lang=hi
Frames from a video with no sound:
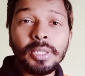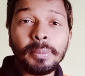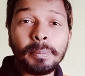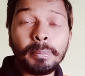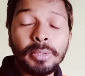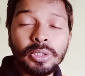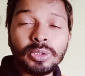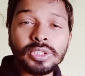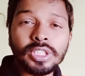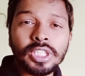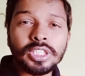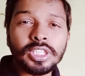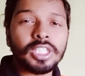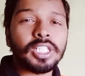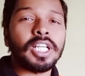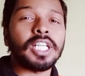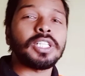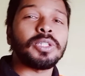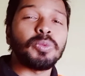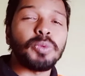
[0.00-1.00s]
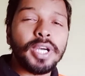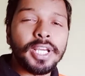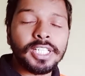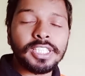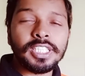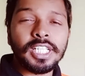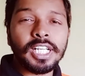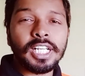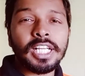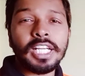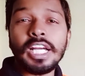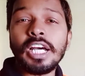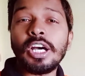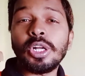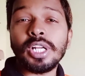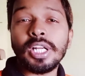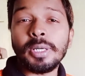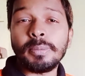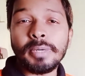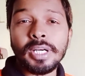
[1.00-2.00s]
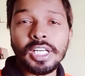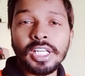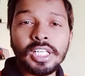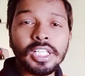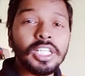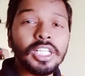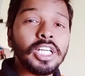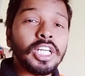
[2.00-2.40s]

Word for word: बहुत खतरनाक वायरस आ रहा है और हमारा